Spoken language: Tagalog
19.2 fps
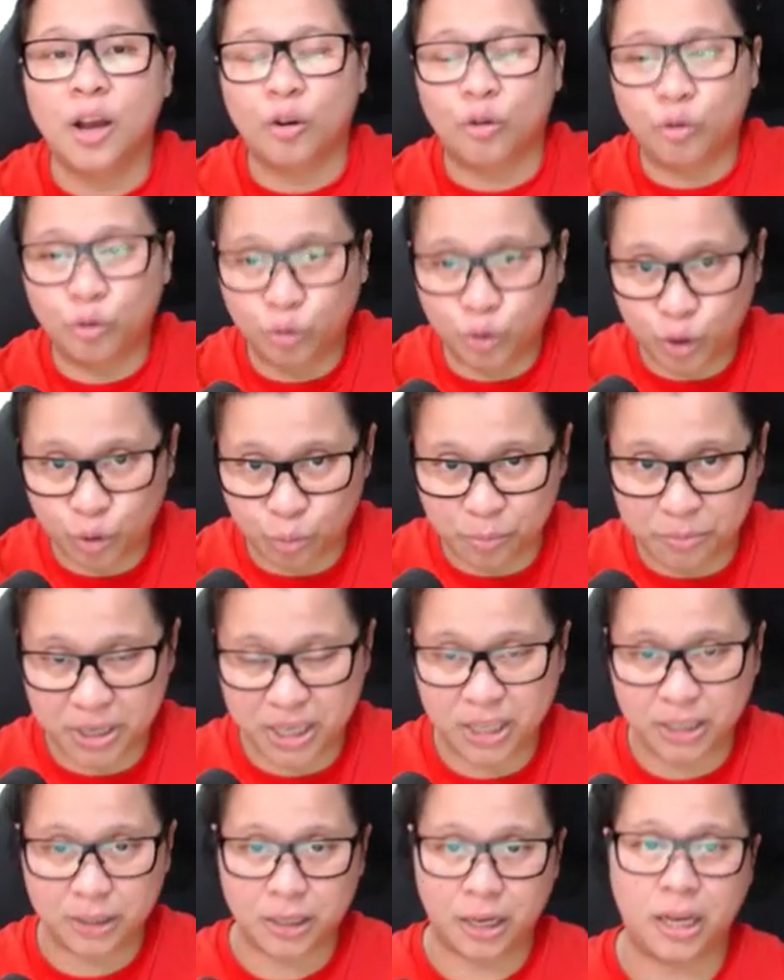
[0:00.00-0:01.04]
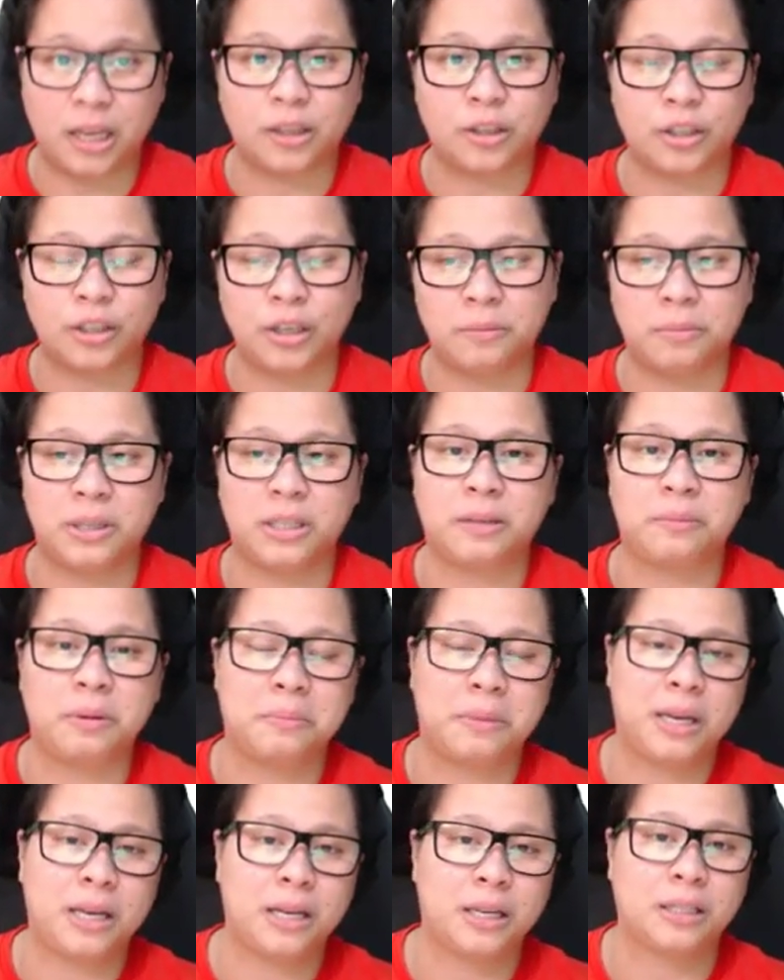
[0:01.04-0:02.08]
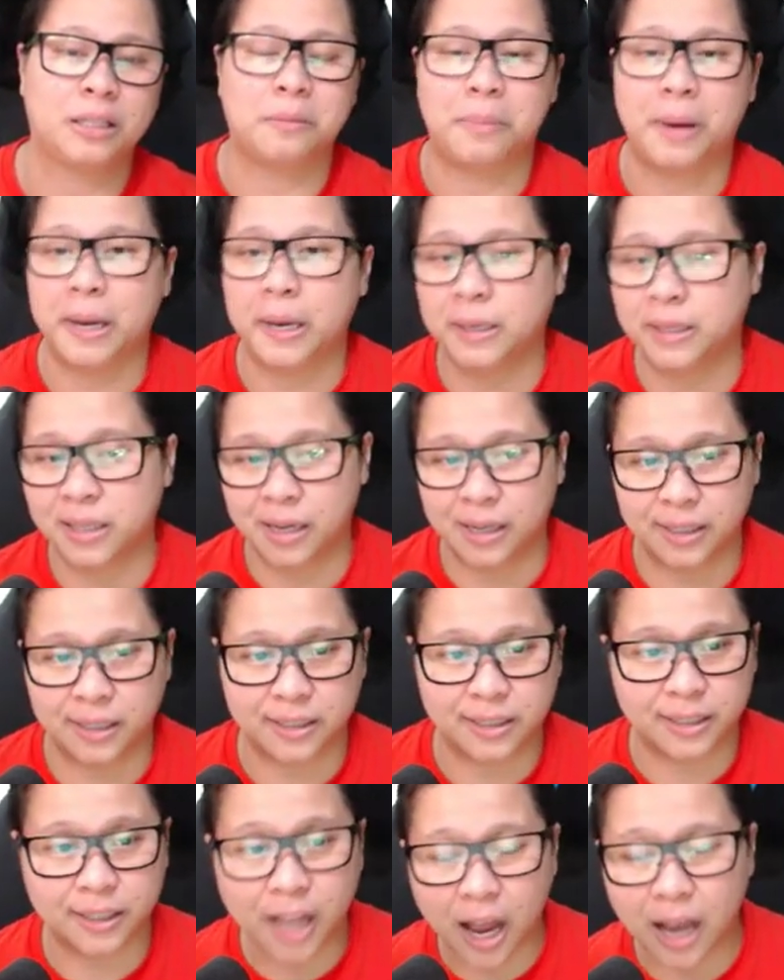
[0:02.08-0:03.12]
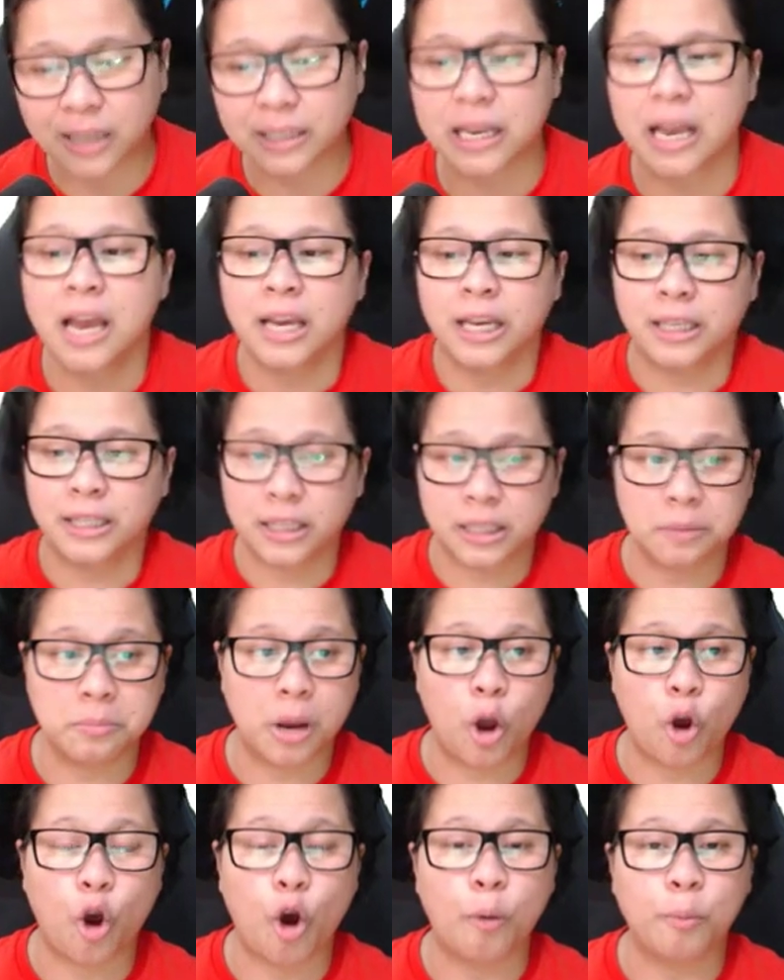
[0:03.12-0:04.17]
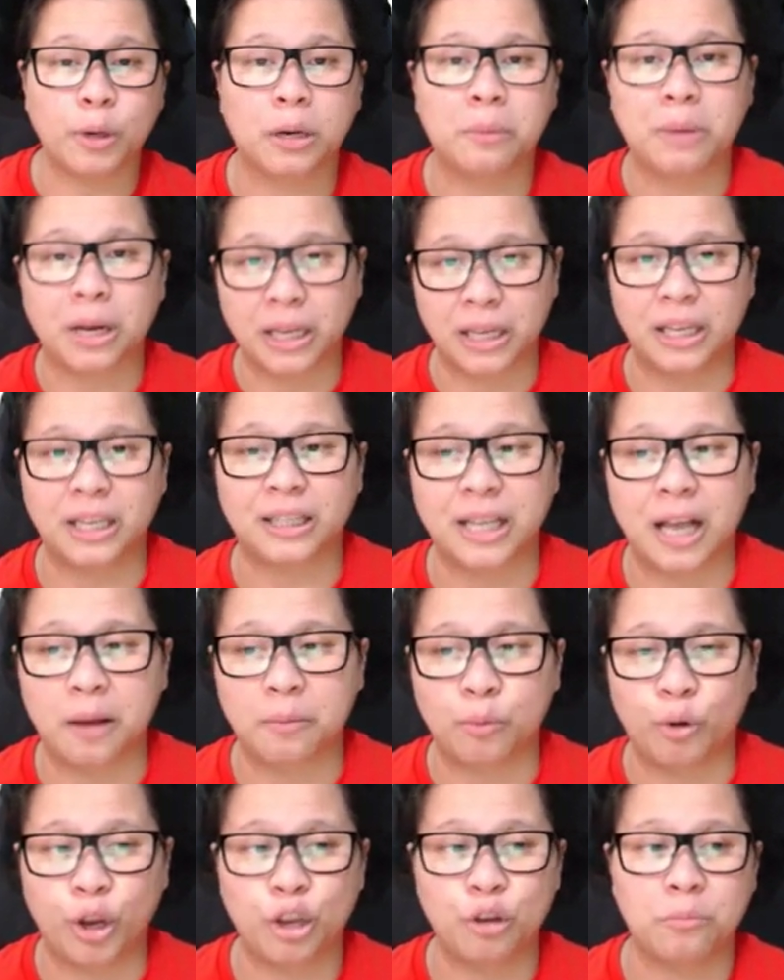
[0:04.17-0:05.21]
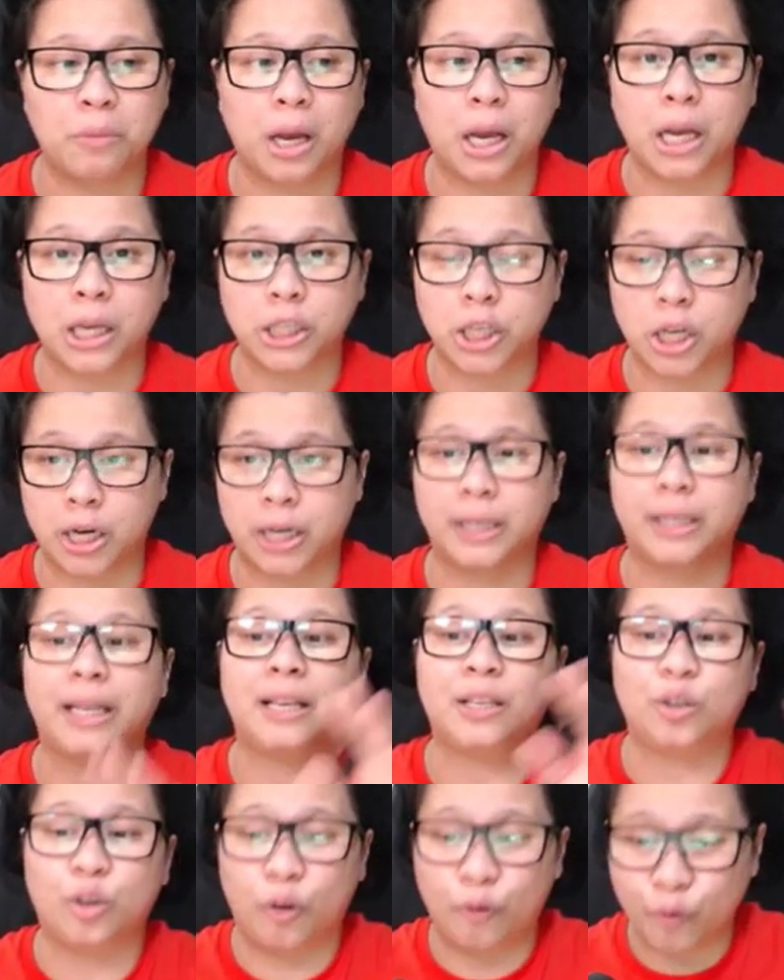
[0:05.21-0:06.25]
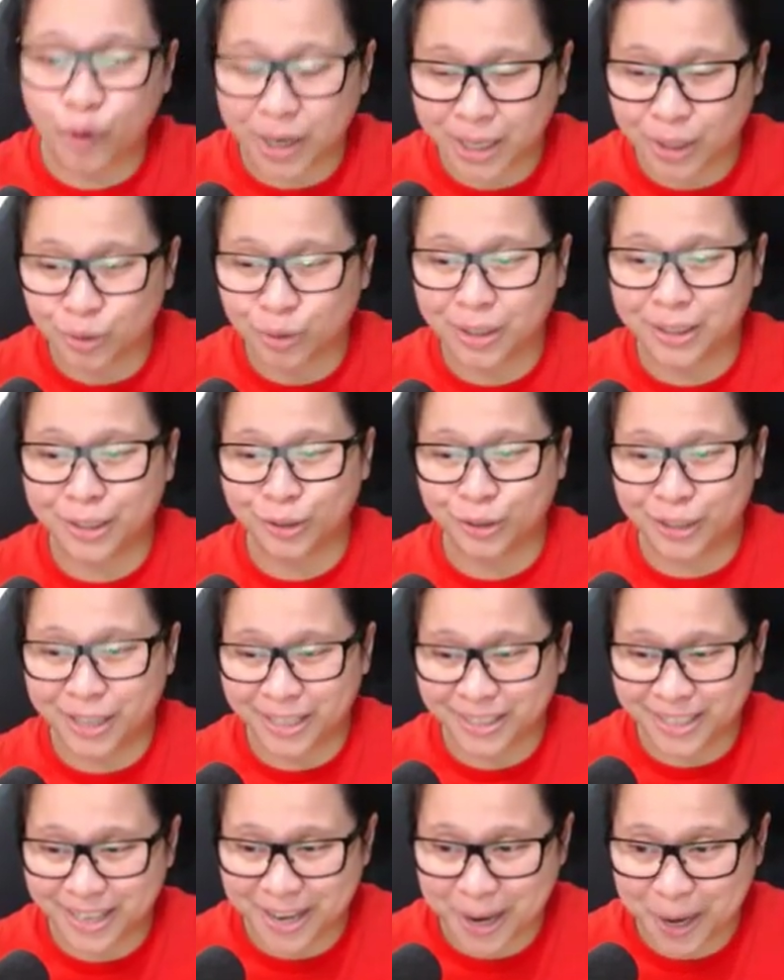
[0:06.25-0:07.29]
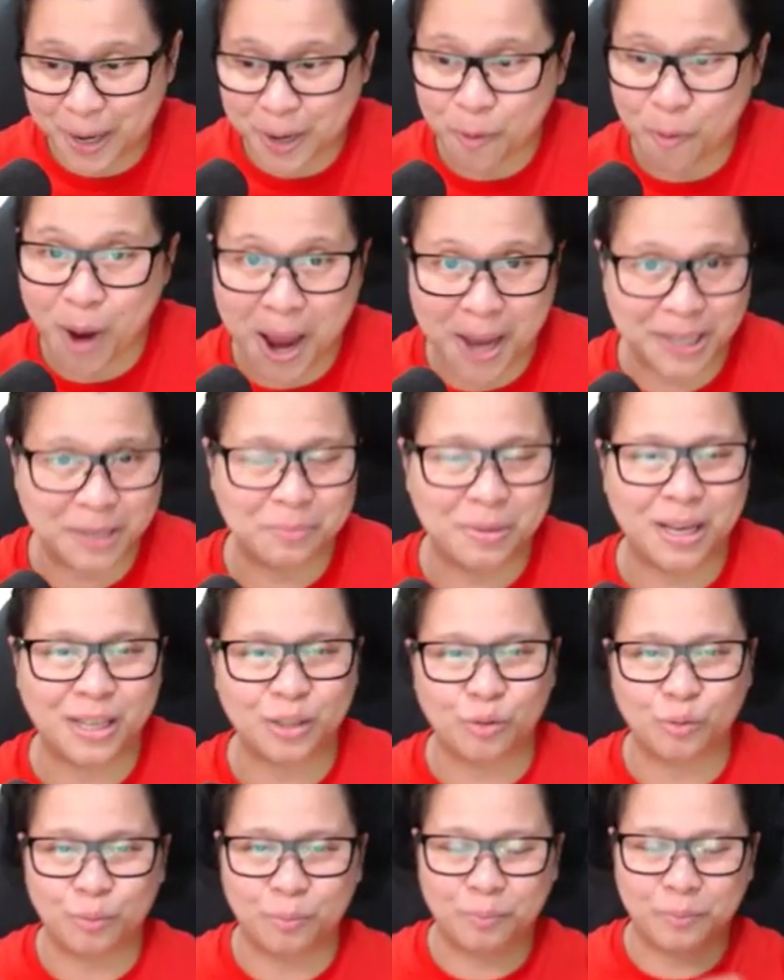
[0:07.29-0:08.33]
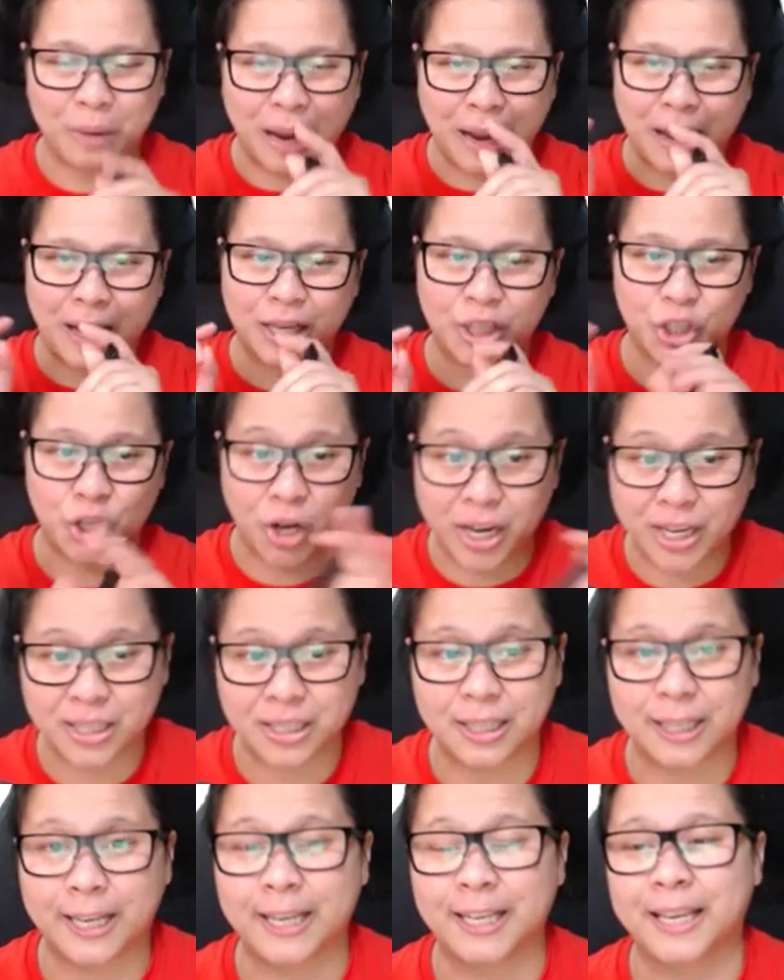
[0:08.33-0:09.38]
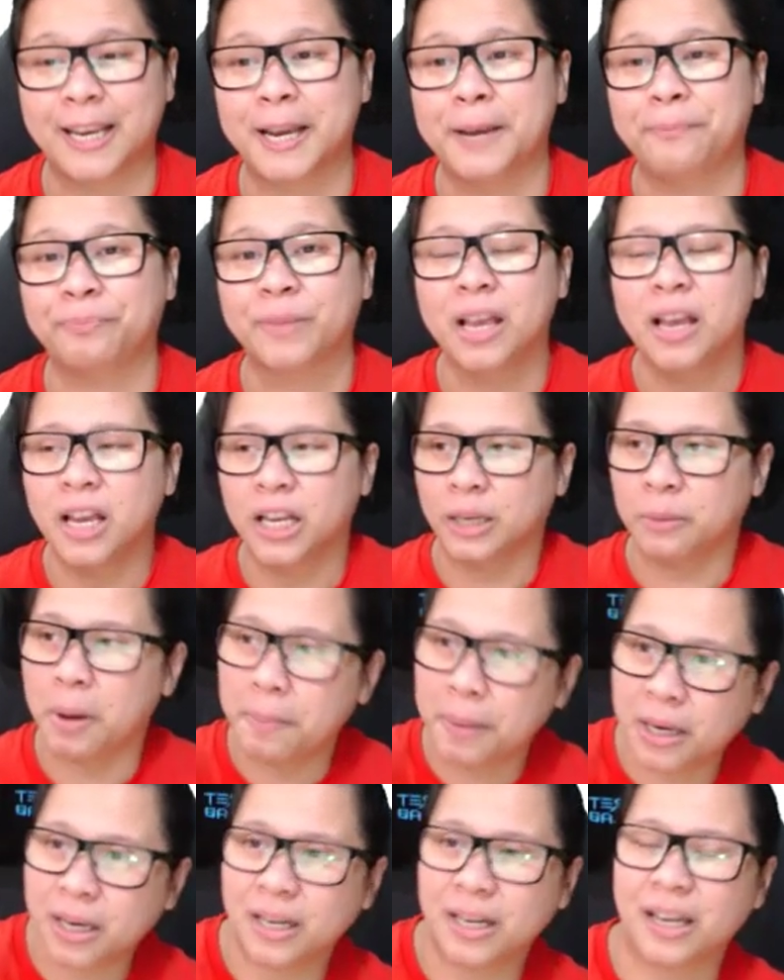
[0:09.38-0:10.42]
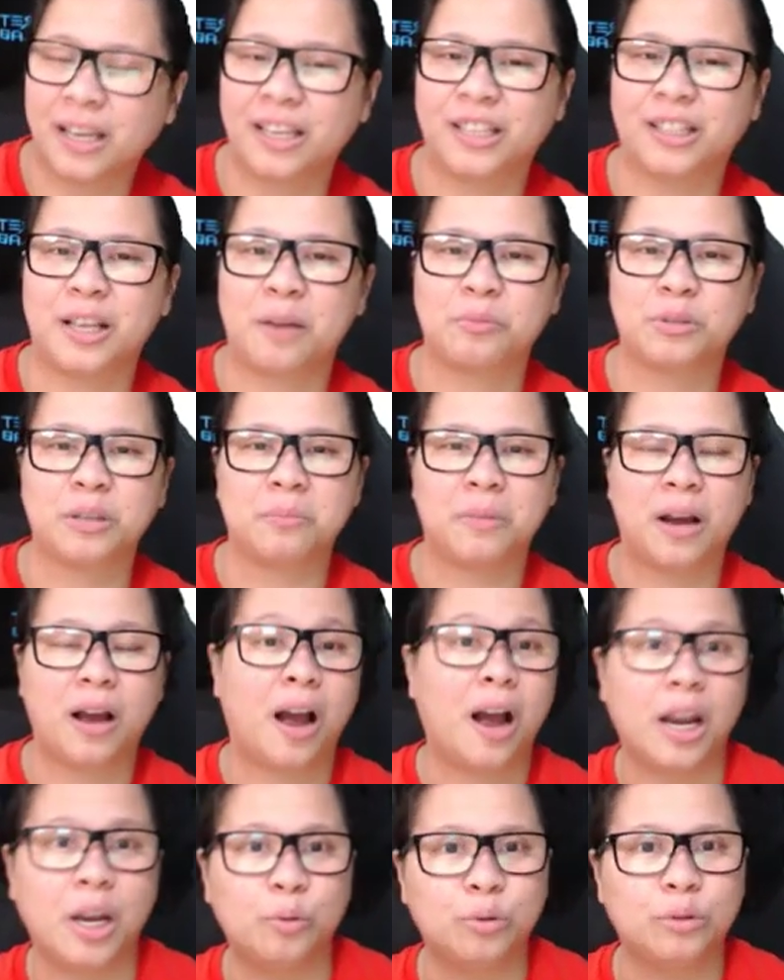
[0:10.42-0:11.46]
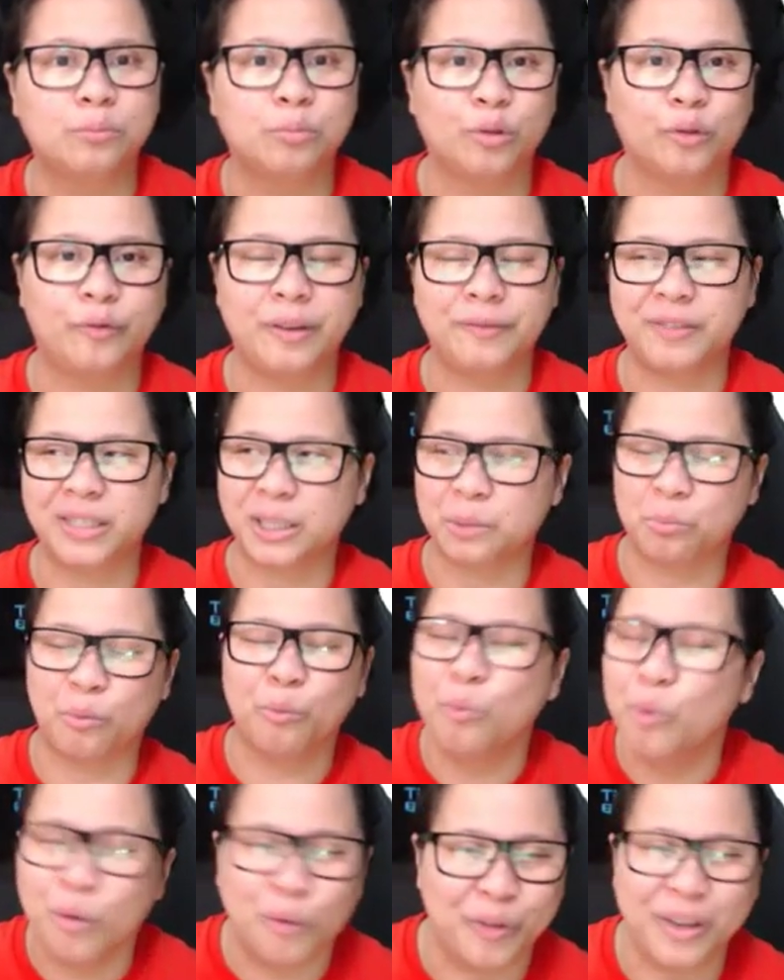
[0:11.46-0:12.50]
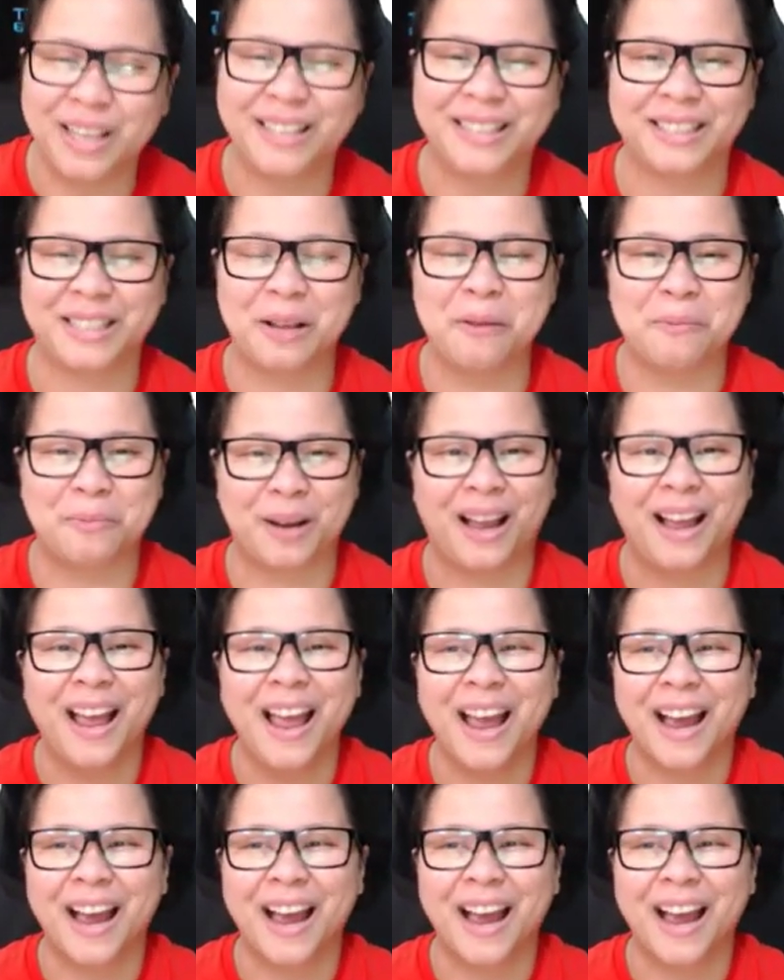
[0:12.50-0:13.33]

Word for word: Kung gusto mo maging trader, so ibig sabihin, mahilig ka sa buy and sell ng stocks. Isa sa mga common na makikita mo ay yung mga charting software, katulad nito nasa kaliwa, di ba? So, mga charts na ganyan. 'Di ba pagka nakikita mo sa mga Hollywood movies, movies, 'di ba?